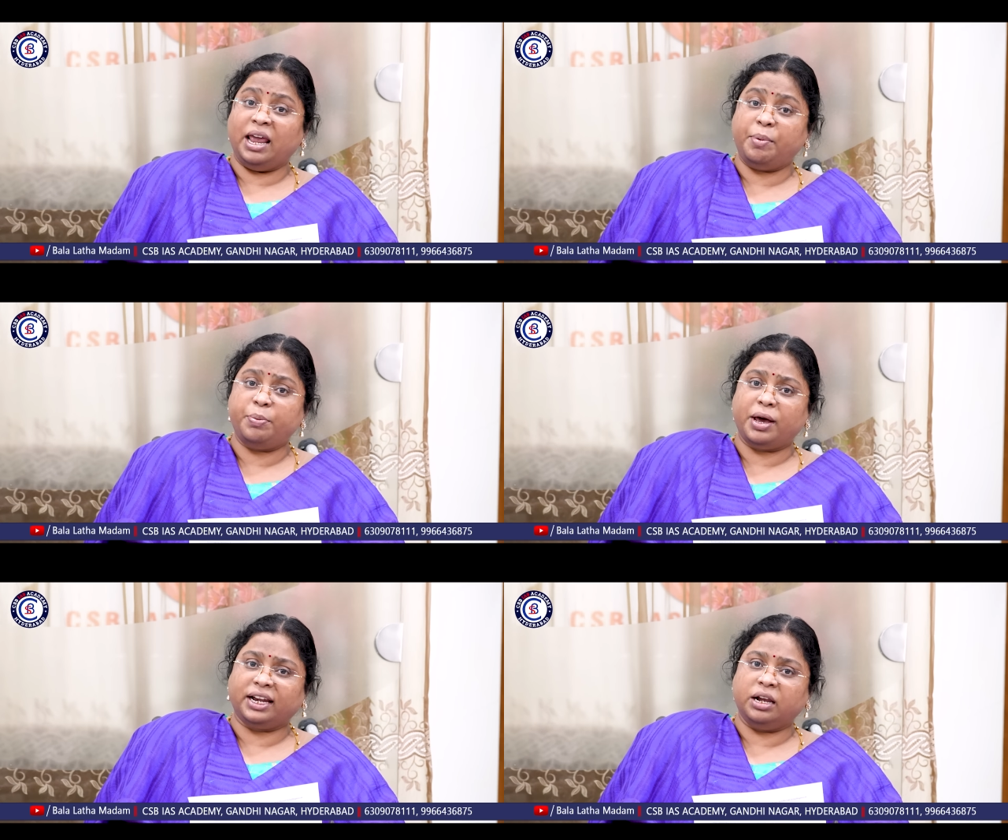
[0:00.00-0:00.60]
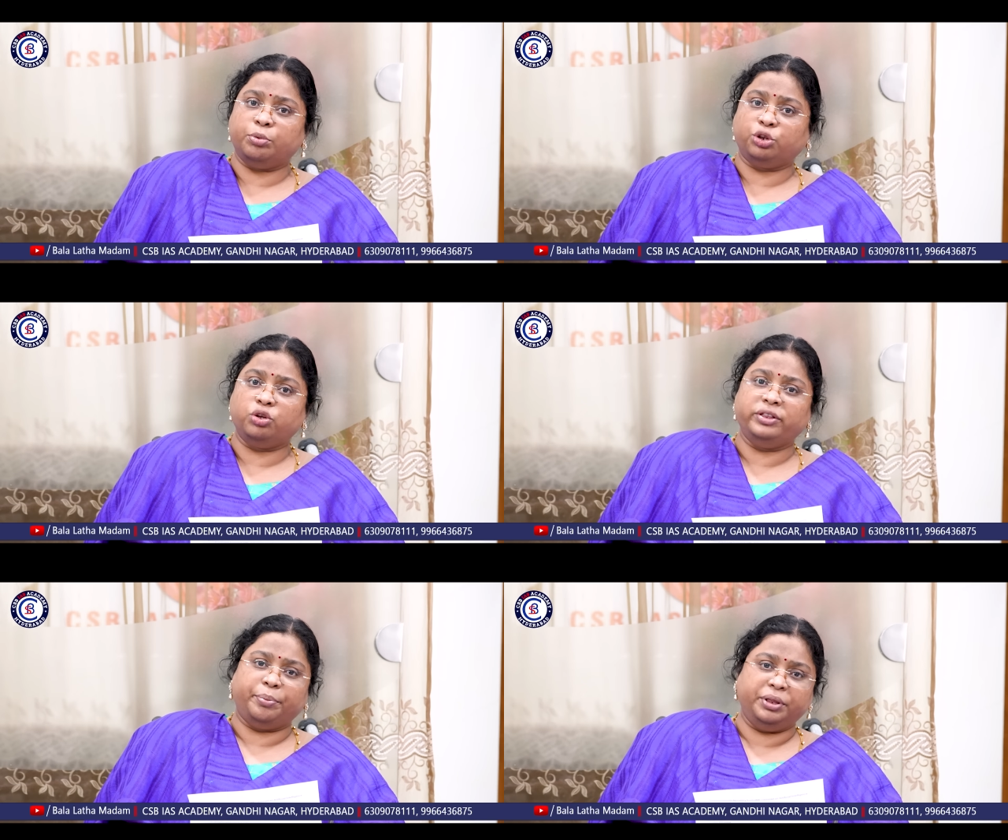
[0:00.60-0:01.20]
లేబర్ మార్కెట్
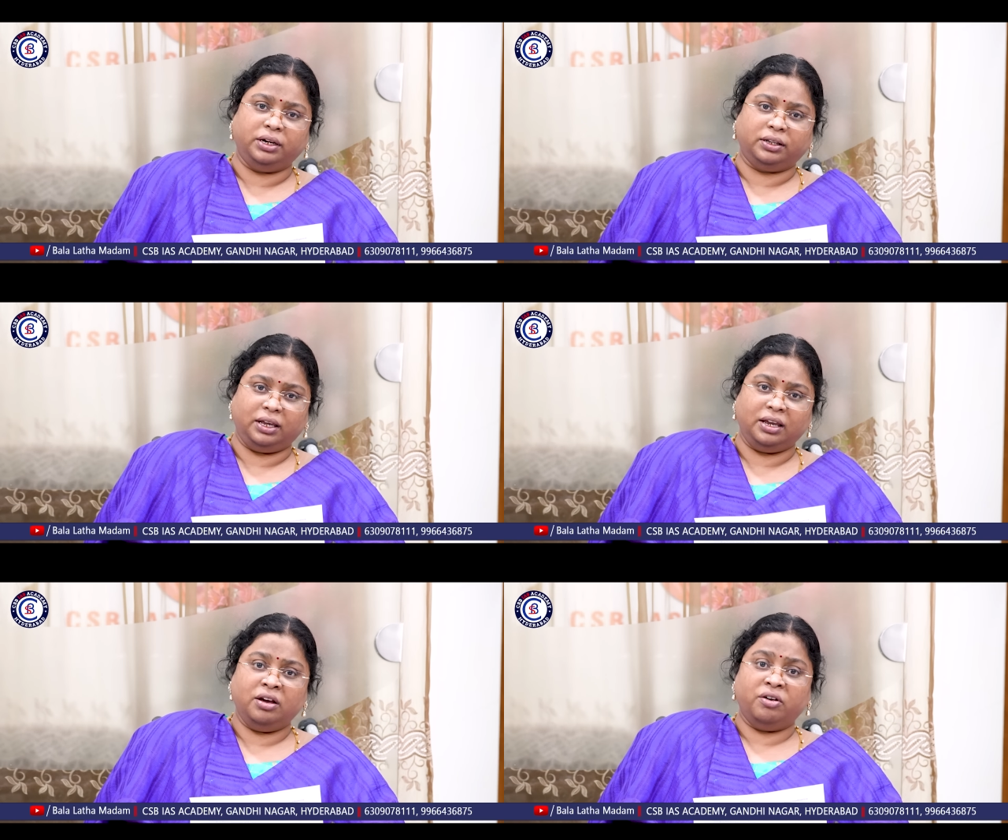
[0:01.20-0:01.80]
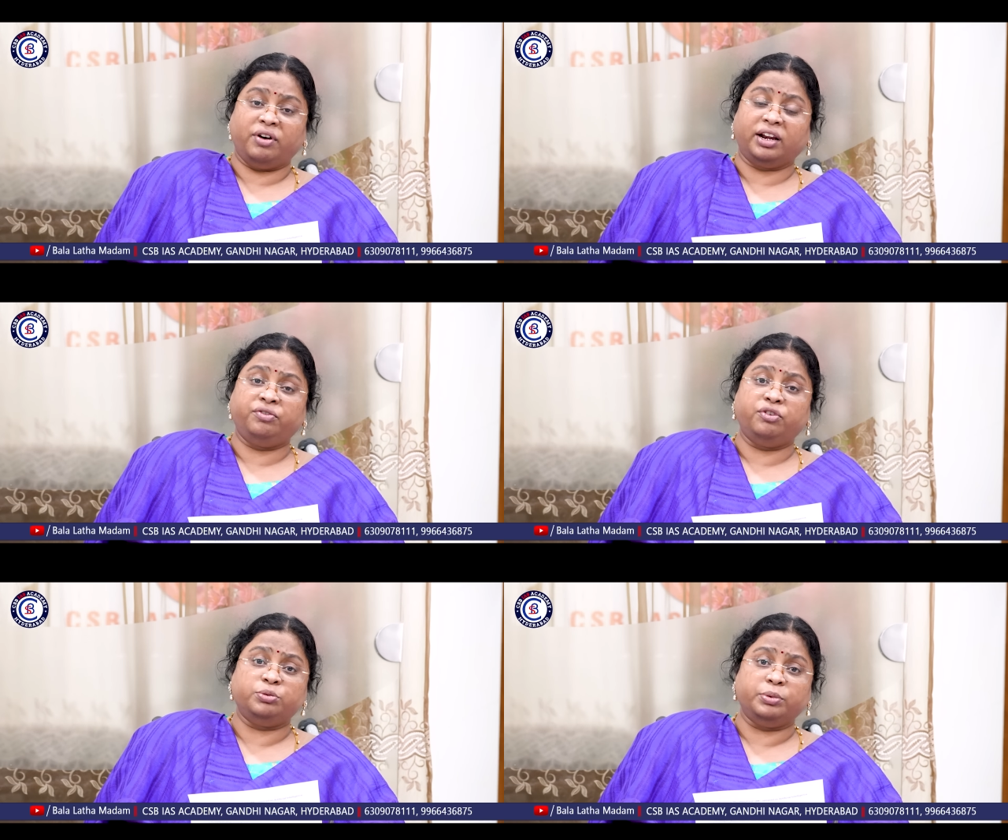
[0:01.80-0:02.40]
మొత్తం దెబ్బతింటుంది
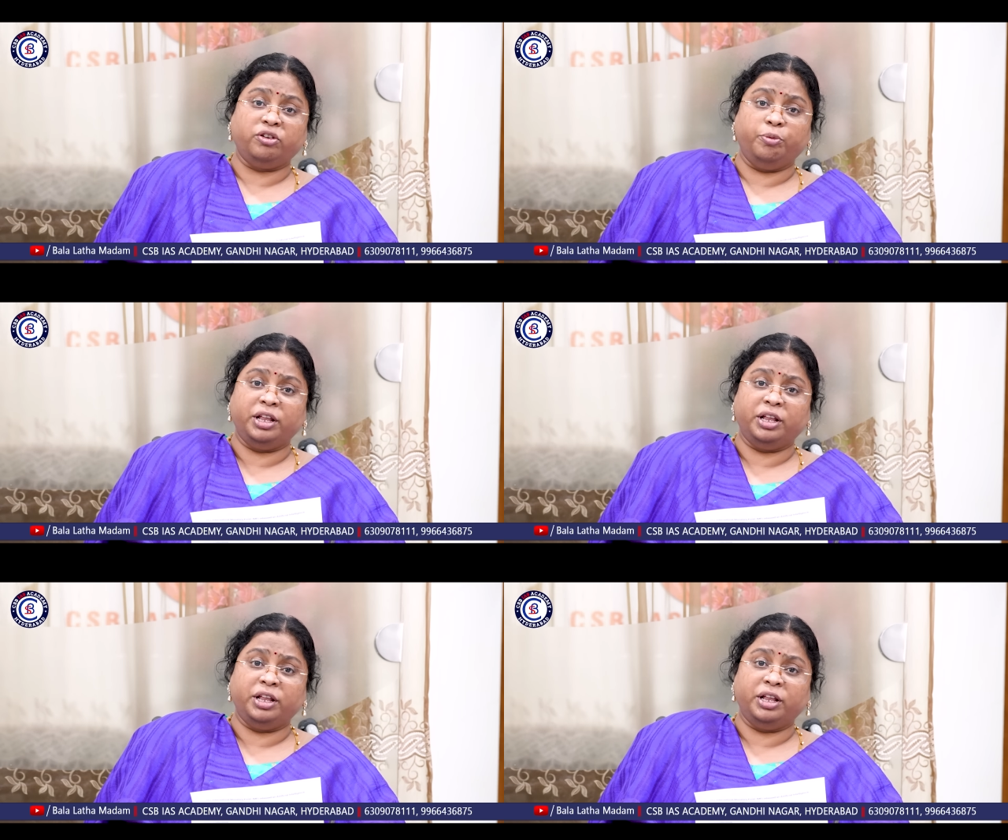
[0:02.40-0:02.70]
వర్క్ ఫోర్స్ మొత్తం